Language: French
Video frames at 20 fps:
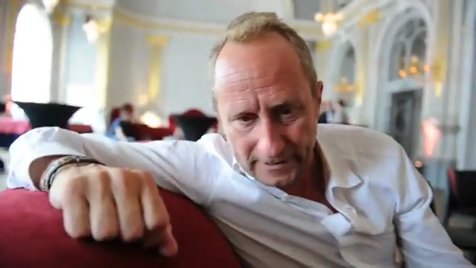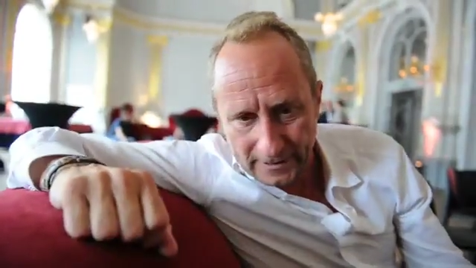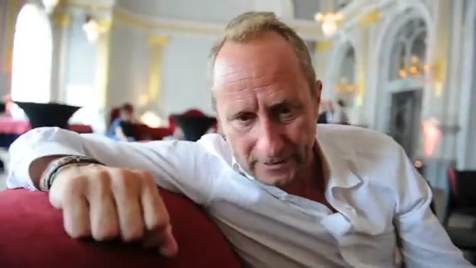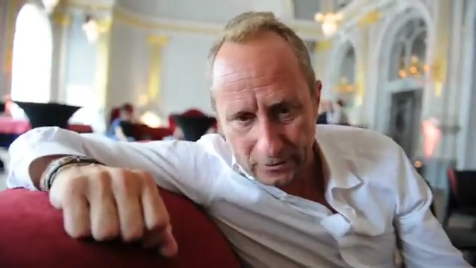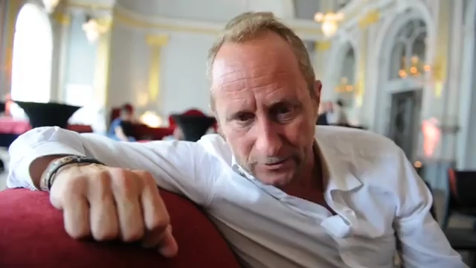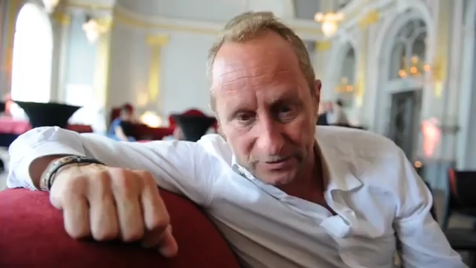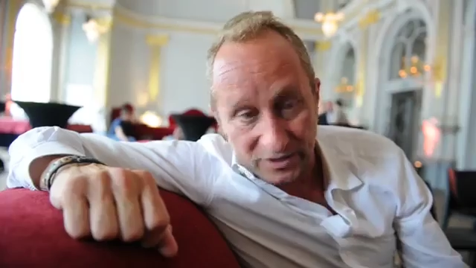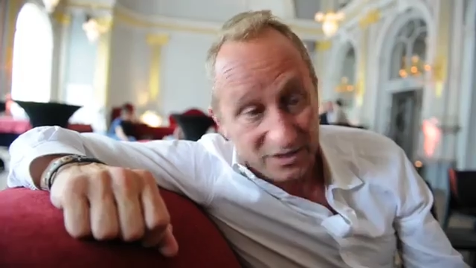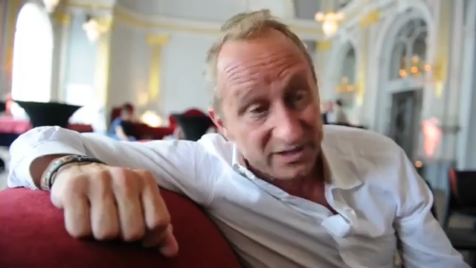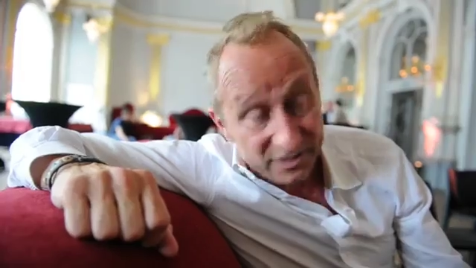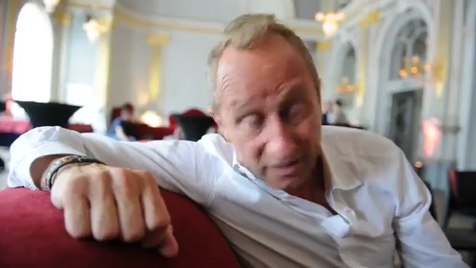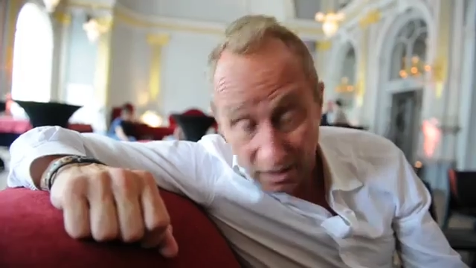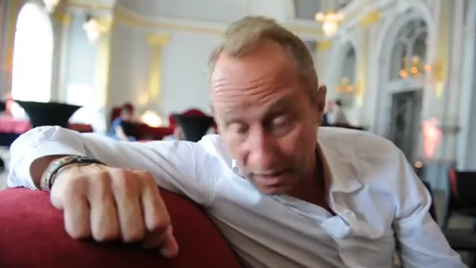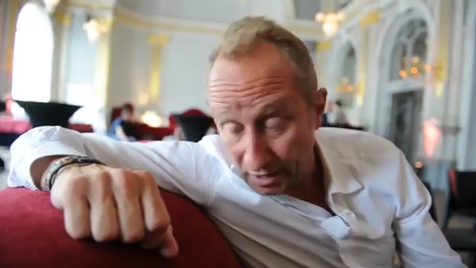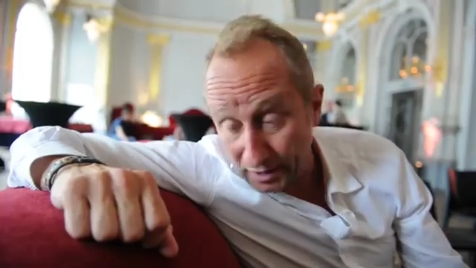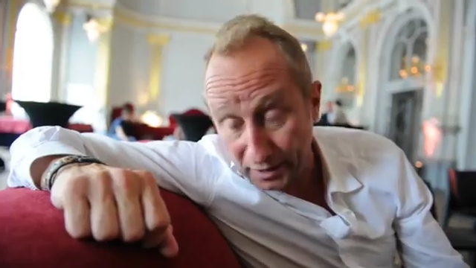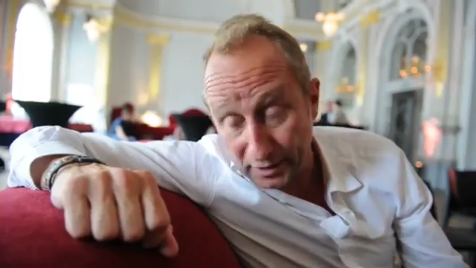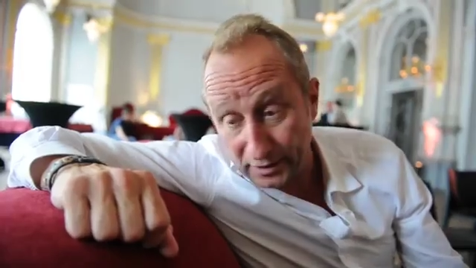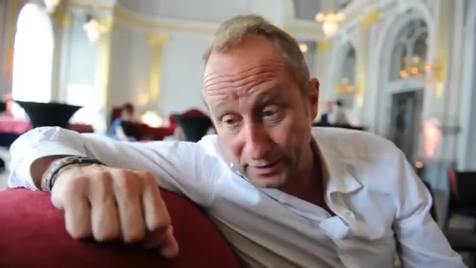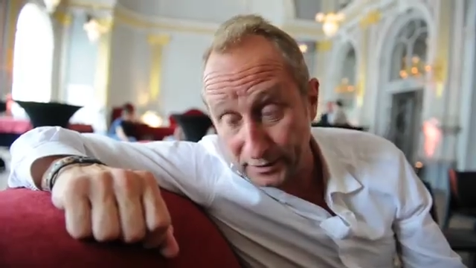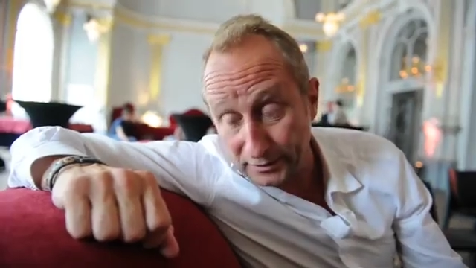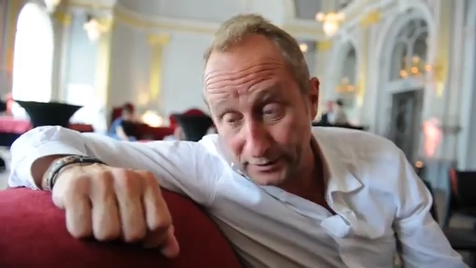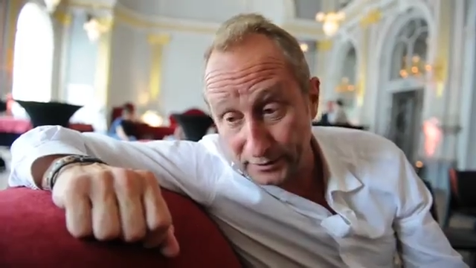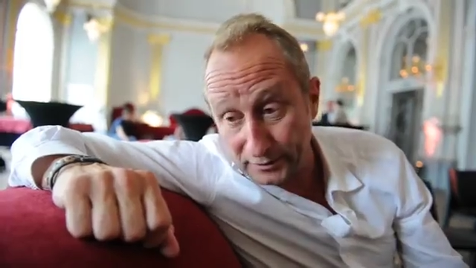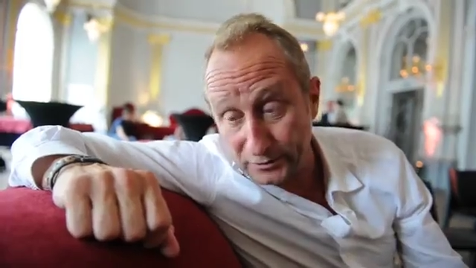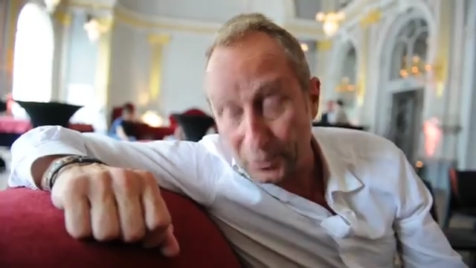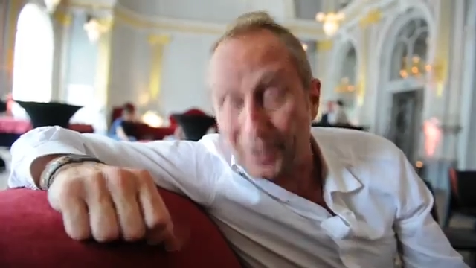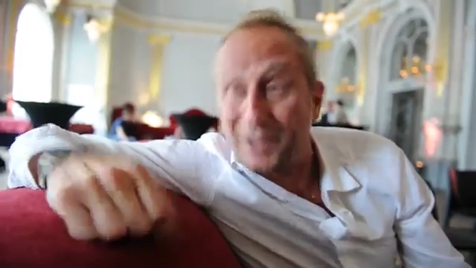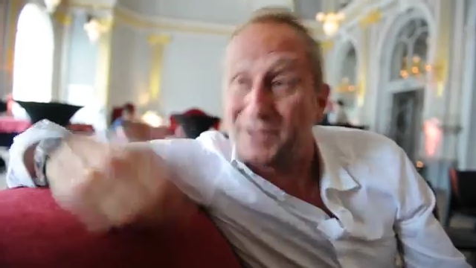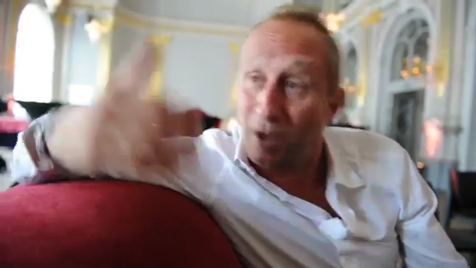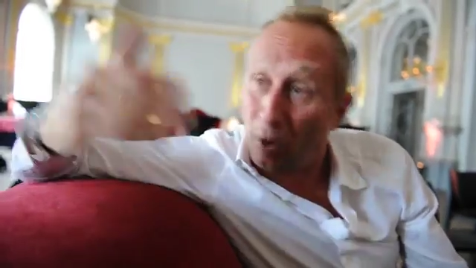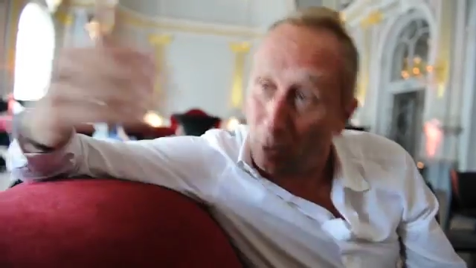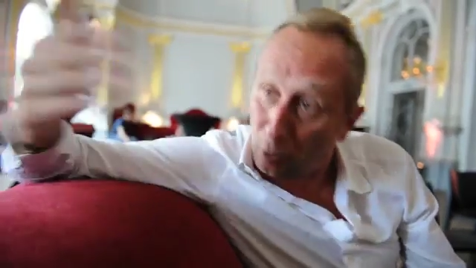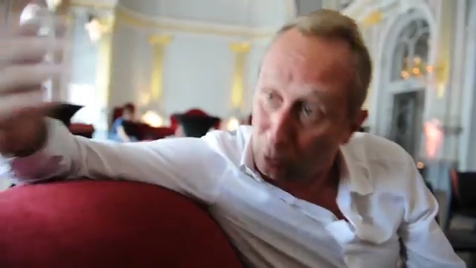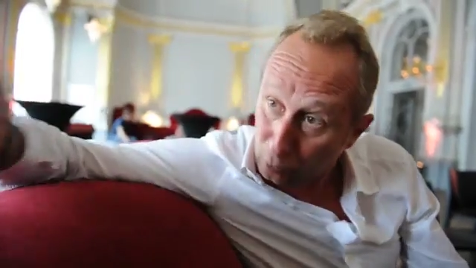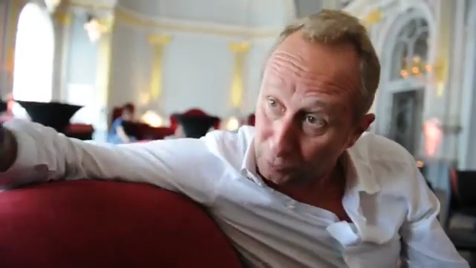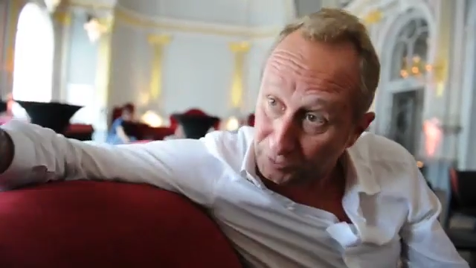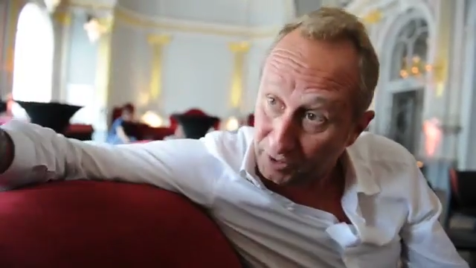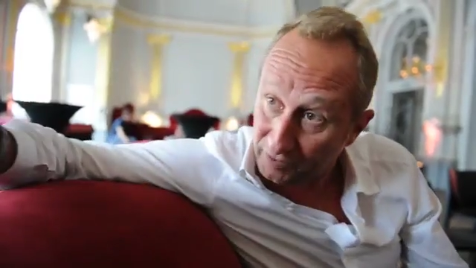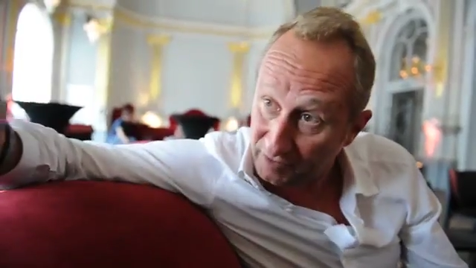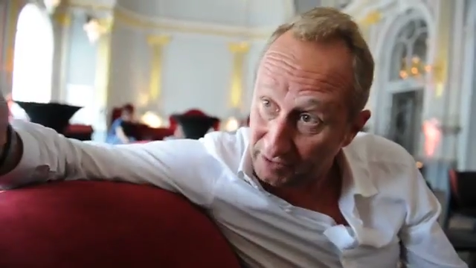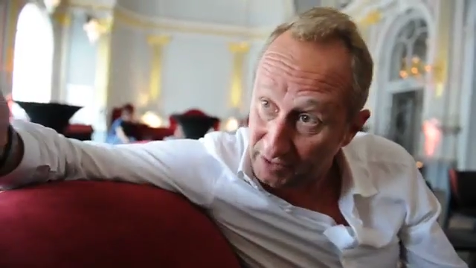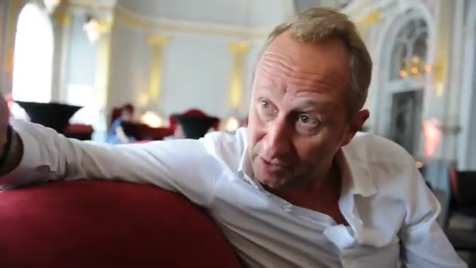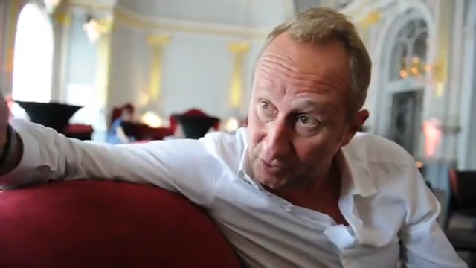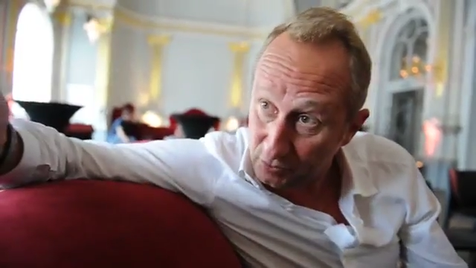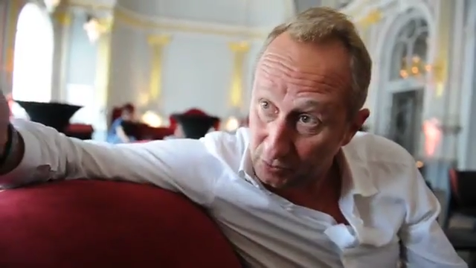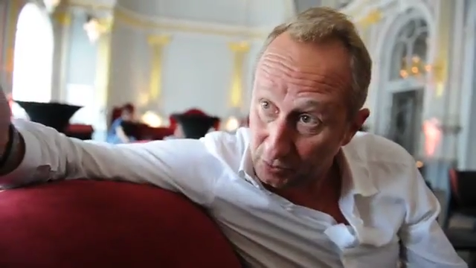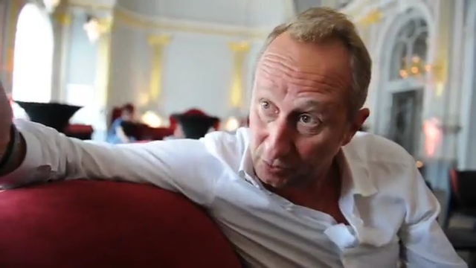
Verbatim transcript: le dessin, euh, il y aura des rencontres avec des